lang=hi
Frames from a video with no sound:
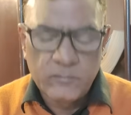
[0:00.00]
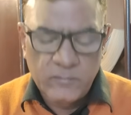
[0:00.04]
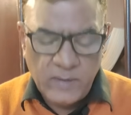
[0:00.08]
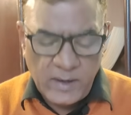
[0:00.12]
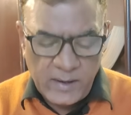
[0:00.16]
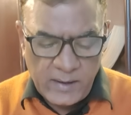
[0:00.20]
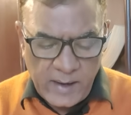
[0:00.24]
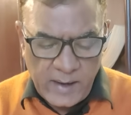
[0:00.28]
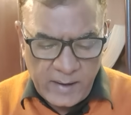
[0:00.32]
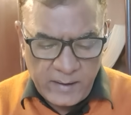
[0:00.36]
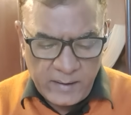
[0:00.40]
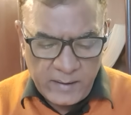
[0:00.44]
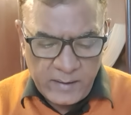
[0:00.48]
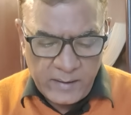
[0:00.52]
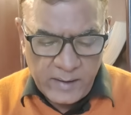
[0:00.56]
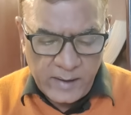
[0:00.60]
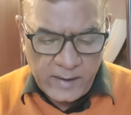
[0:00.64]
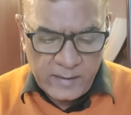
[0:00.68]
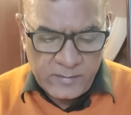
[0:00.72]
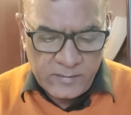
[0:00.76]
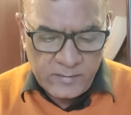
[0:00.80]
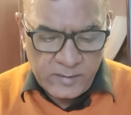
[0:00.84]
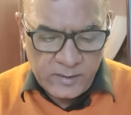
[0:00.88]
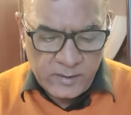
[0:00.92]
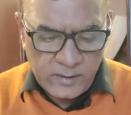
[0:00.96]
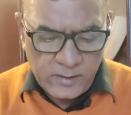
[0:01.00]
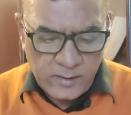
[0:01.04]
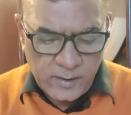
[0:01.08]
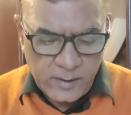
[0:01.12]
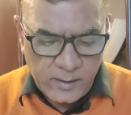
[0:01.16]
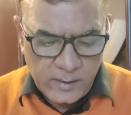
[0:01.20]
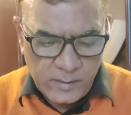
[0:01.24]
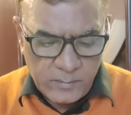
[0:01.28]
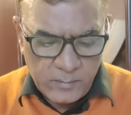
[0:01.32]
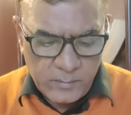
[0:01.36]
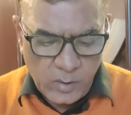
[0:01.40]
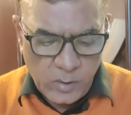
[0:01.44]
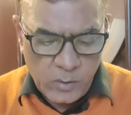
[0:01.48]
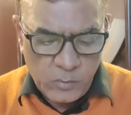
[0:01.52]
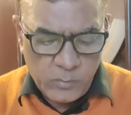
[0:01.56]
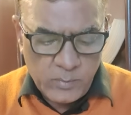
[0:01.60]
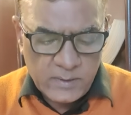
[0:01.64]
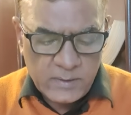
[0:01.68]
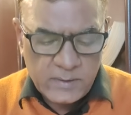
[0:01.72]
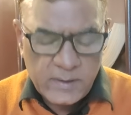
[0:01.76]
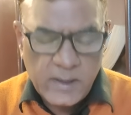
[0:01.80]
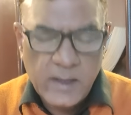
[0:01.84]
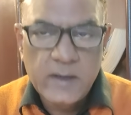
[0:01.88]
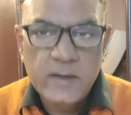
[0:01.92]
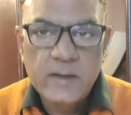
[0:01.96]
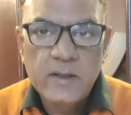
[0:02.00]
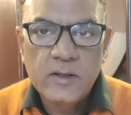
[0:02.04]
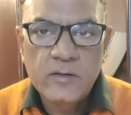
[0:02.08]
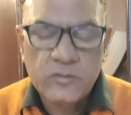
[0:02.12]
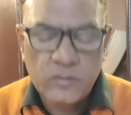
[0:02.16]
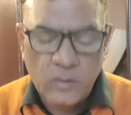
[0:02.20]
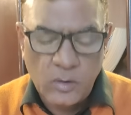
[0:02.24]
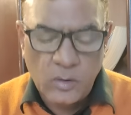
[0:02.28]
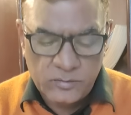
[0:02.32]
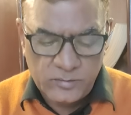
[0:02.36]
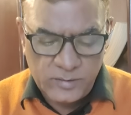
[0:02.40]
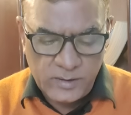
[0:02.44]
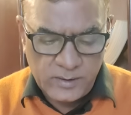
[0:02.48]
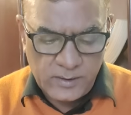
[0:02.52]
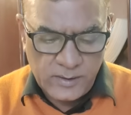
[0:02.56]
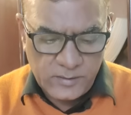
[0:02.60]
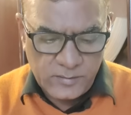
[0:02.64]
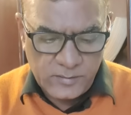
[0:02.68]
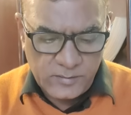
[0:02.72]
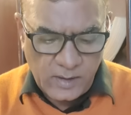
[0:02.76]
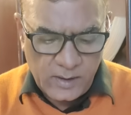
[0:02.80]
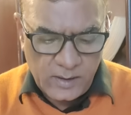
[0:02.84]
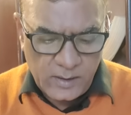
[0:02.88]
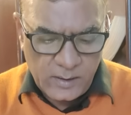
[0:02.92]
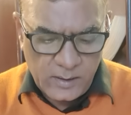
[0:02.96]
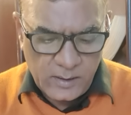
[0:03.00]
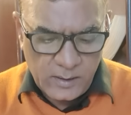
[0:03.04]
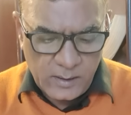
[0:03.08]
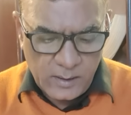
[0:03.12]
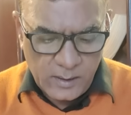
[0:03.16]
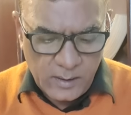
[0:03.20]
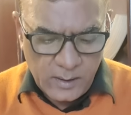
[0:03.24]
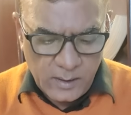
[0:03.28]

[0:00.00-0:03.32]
199 सीटें हैं बहुमत के लिए 100 सीटें चाहिए